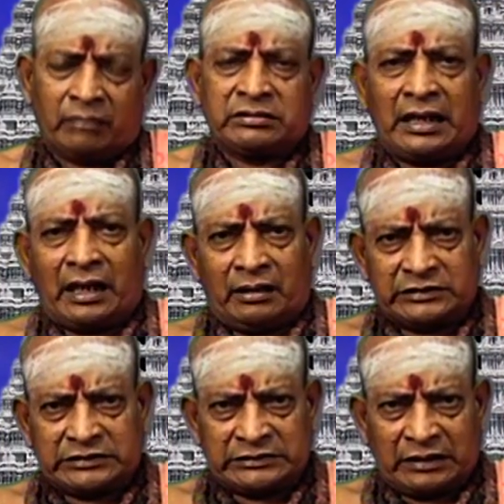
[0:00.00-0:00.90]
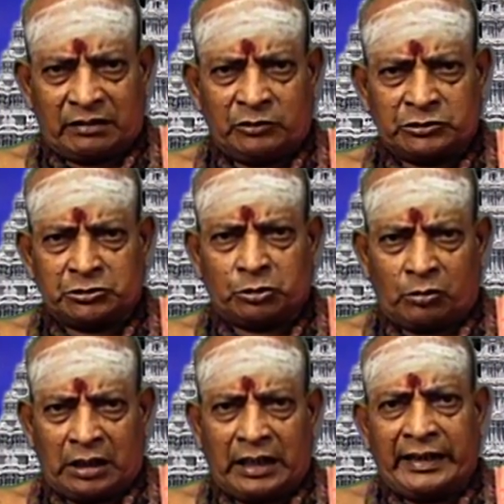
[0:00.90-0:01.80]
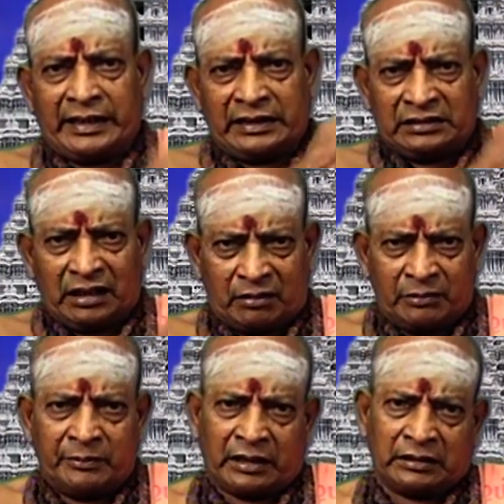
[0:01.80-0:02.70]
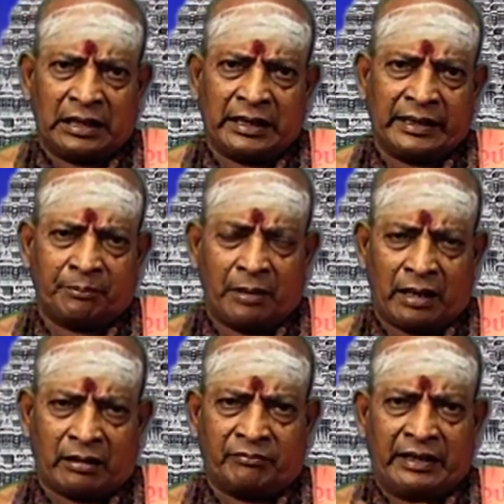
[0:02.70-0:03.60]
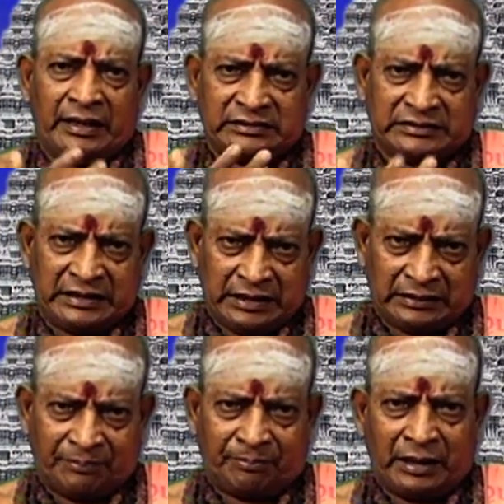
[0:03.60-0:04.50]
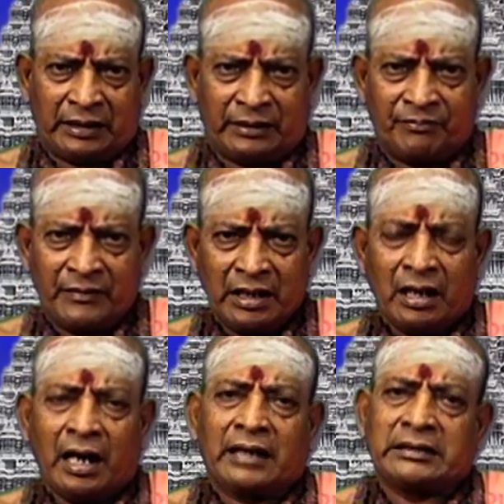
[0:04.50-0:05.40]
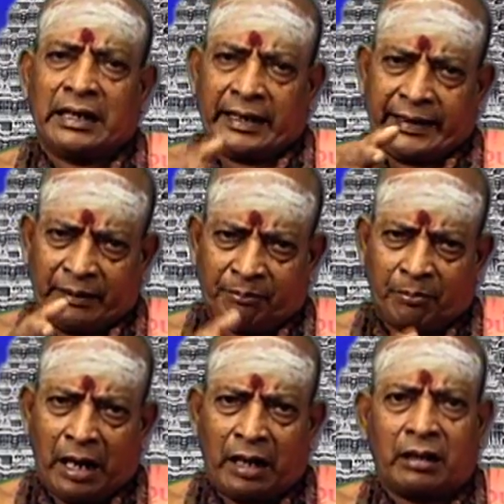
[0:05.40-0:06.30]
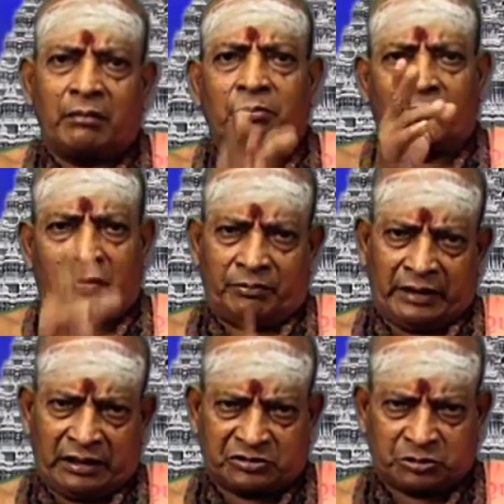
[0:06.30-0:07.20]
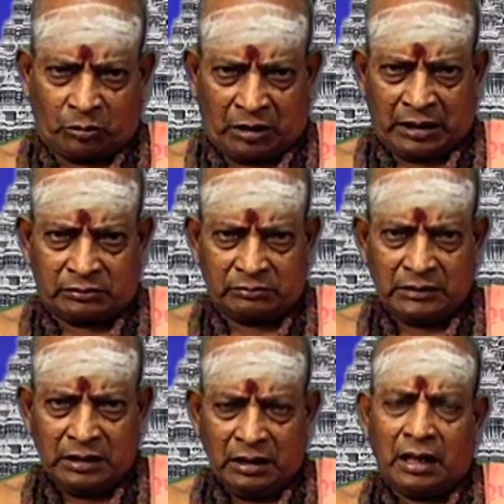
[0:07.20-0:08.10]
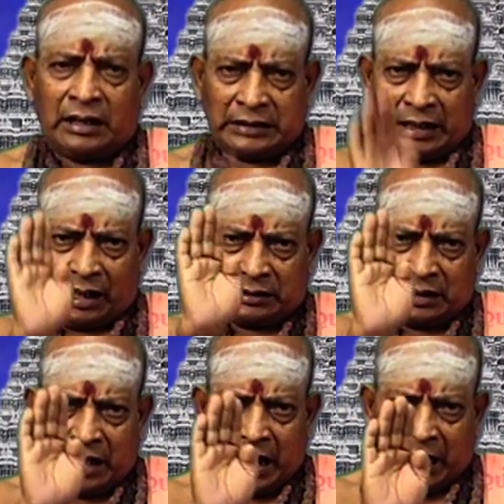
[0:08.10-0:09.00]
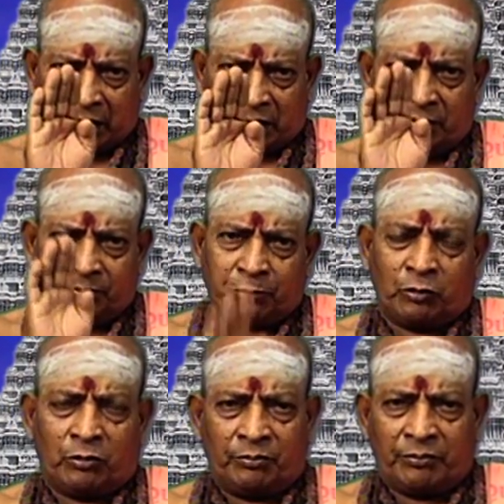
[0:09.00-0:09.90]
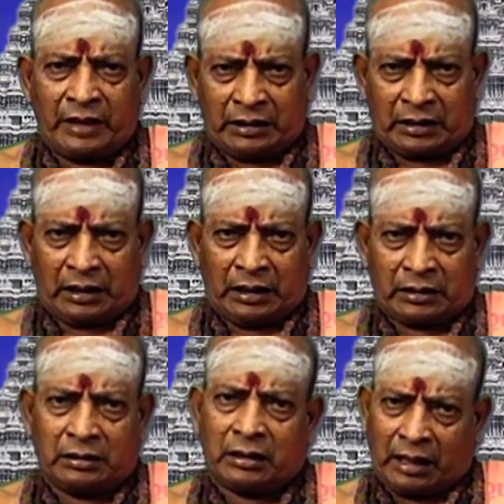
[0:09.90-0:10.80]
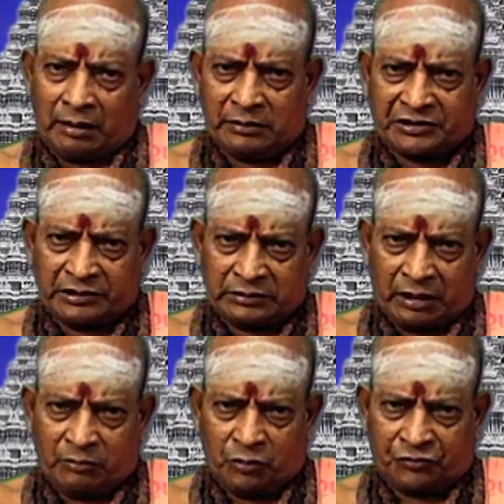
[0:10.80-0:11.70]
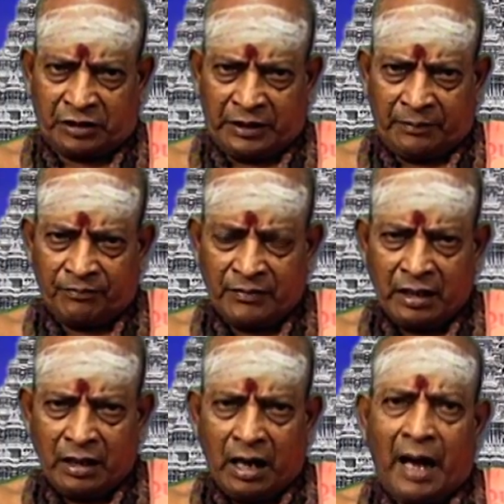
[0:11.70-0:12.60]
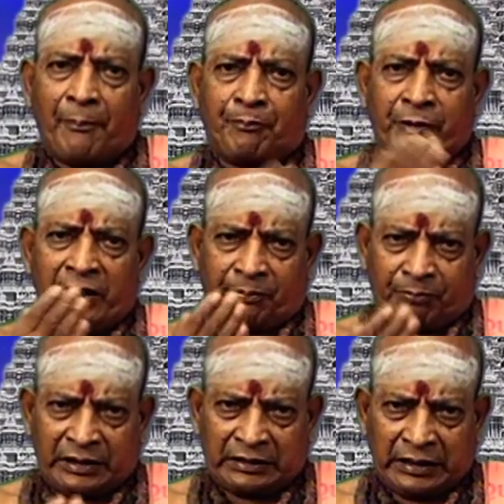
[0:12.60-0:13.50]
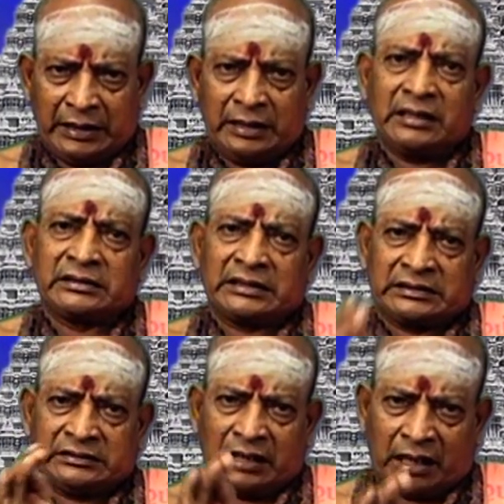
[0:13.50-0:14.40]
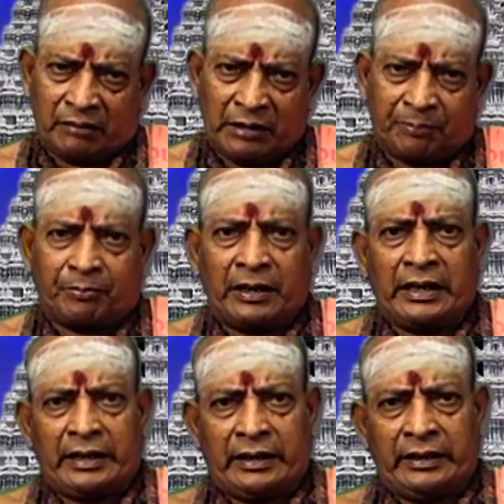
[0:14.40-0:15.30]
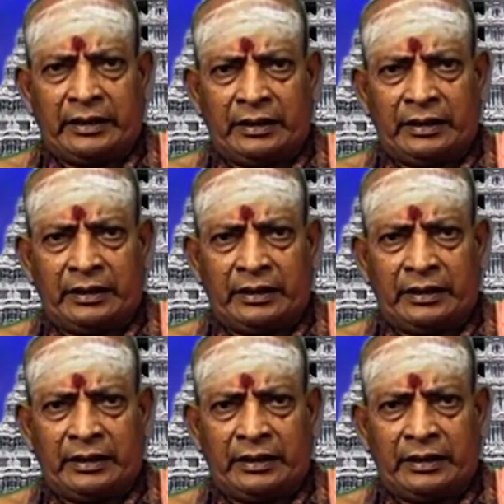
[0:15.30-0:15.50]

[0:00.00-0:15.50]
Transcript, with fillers: ராமச்சந்திர ராமச்சந்திரமூர்த்தி சொல்றார் அங்கே தர்மம் இருந்தால் என் பானம் வேலை செய்யாதப்பா அதாலே என் பானம் புகும் என்று சொன்னார் அதாலதான் அறம் புகும் என்றார் ராமச்சந்திரமூர்த்தி அப்பேற்பட்ட இந்த தர்ம பணியை